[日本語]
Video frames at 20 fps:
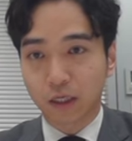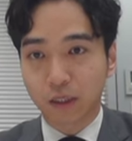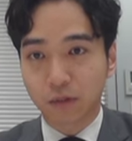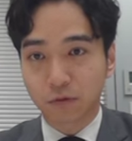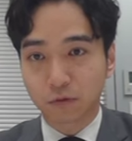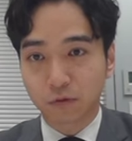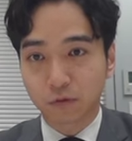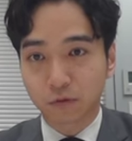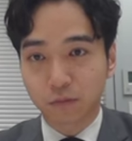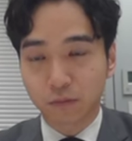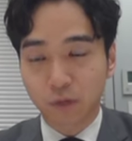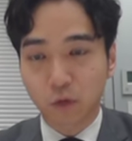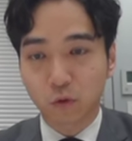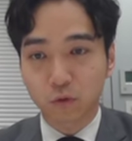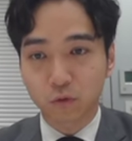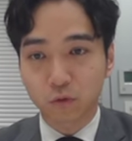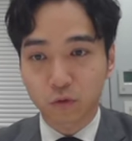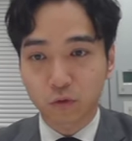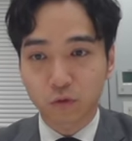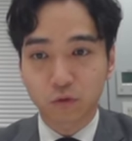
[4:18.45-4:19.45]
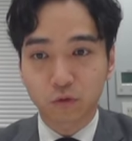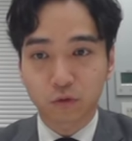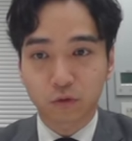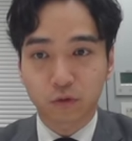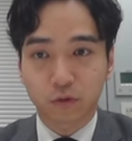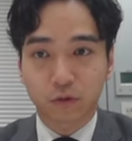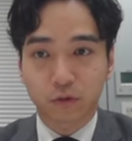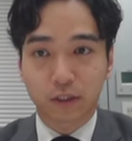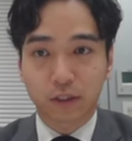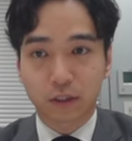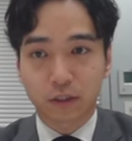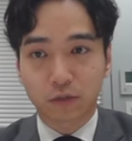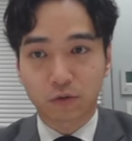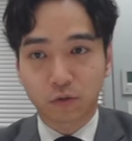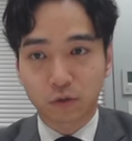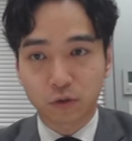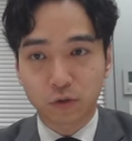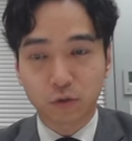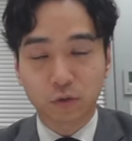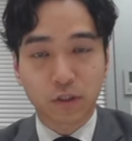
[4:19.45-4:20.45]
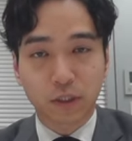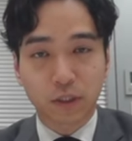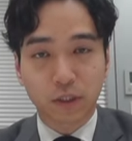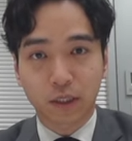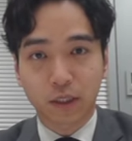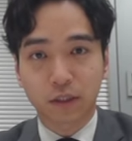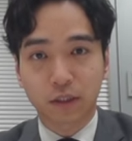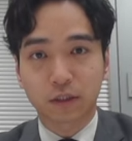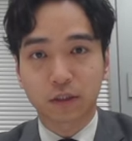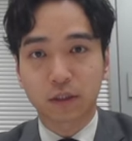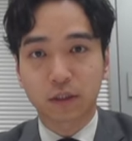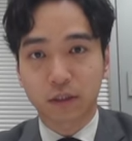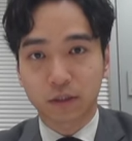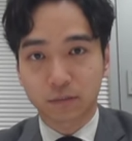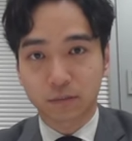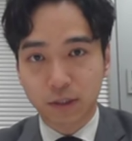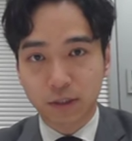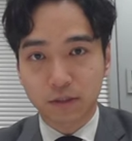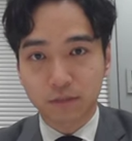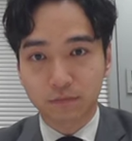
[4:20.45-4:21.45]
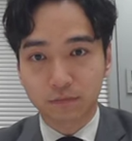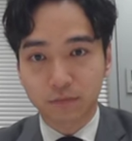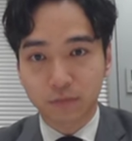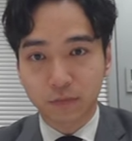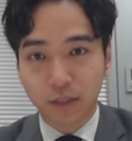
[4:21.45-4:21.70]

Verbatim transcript: あのまあ、本当に多くの方にこれ調査が入っていきます。